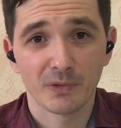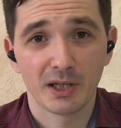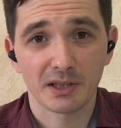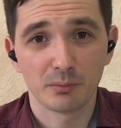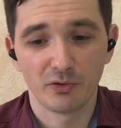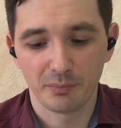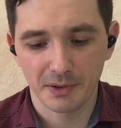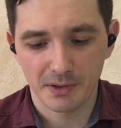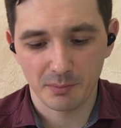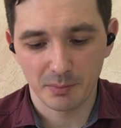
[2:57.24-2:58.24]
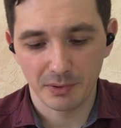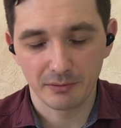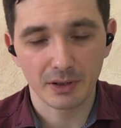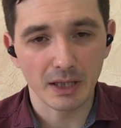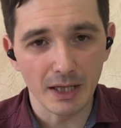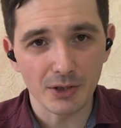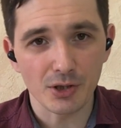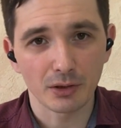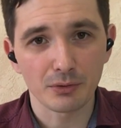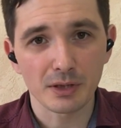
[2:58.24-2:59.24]
К этому, в принципе, привыкаешь,
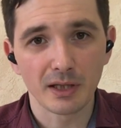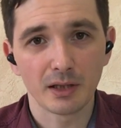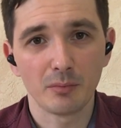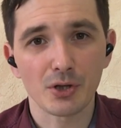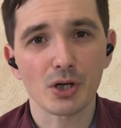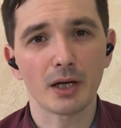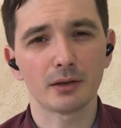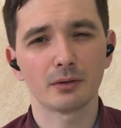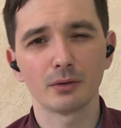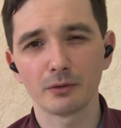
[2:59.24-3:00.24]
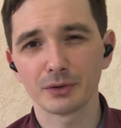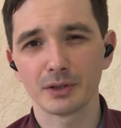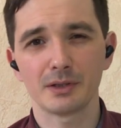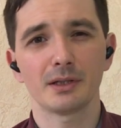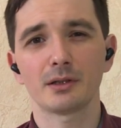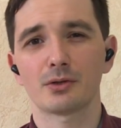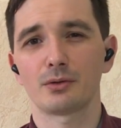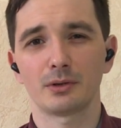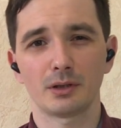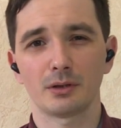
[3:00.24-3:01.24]
оно сильно не мешает, но вот где-то что-то